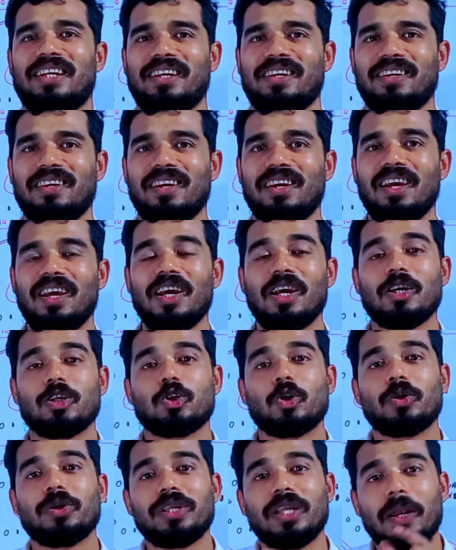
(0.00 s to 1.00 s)
চায়
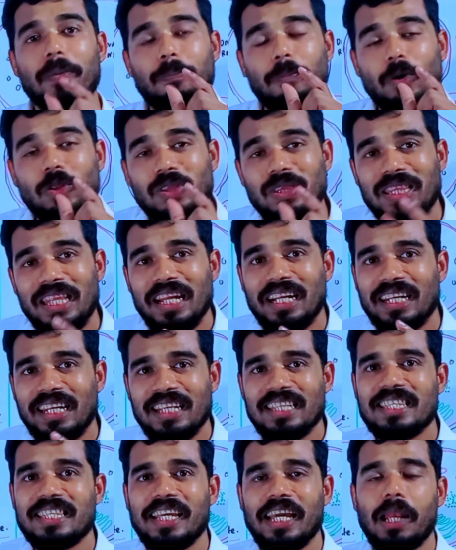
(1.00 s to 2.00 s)
শরীরের প্রত্যেকটা
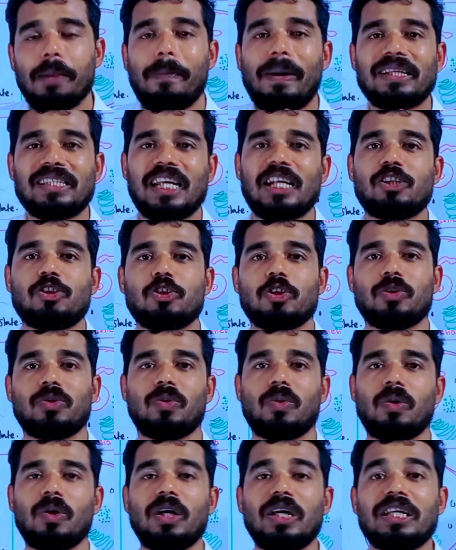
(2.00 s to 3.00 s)
সেল বাঁচার জন্য
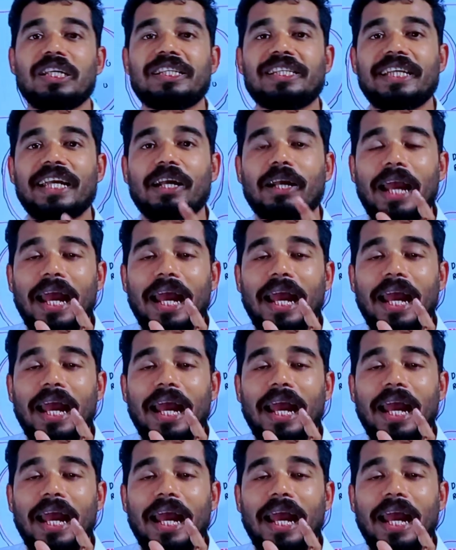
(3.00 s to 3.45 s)
সে